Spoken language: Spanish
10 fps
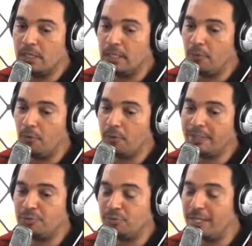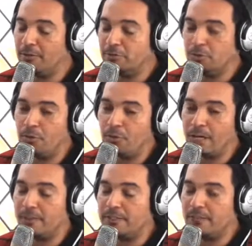Hemos estudiado todas
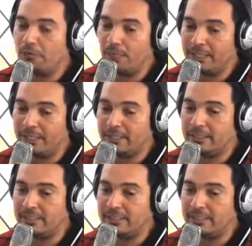las plataformas que,